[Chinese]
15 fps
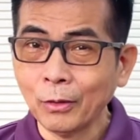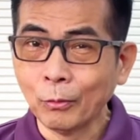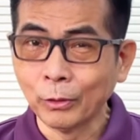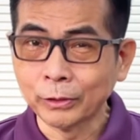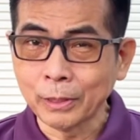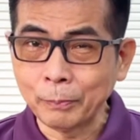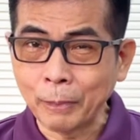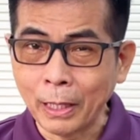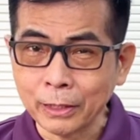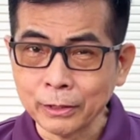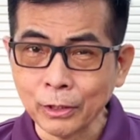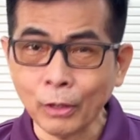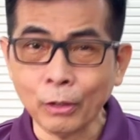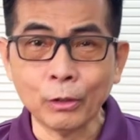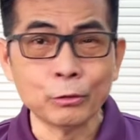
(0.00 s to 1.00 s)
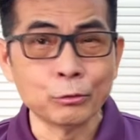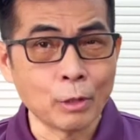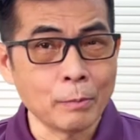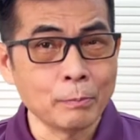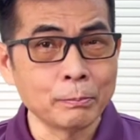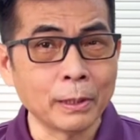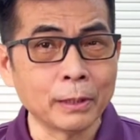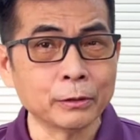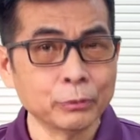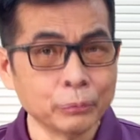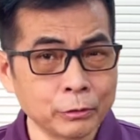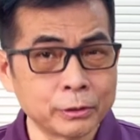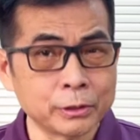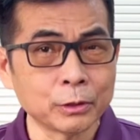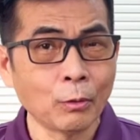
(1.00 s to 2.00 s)
我的朋友原本
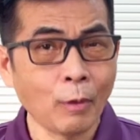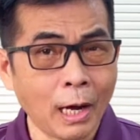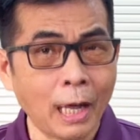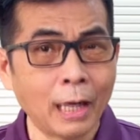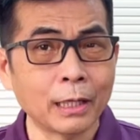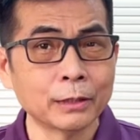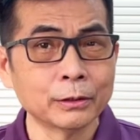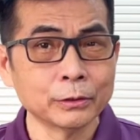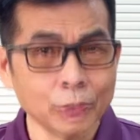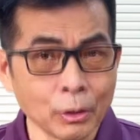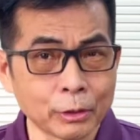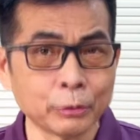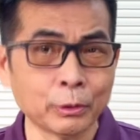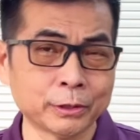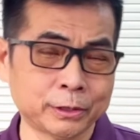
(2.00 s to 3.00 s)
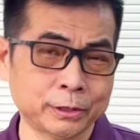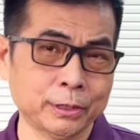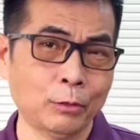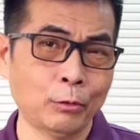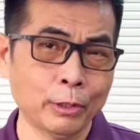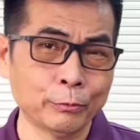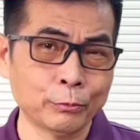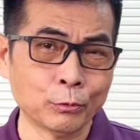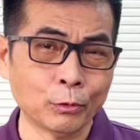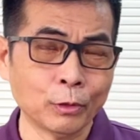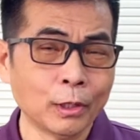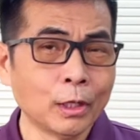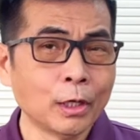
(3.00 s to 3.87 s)
预计花六个月时间恢复，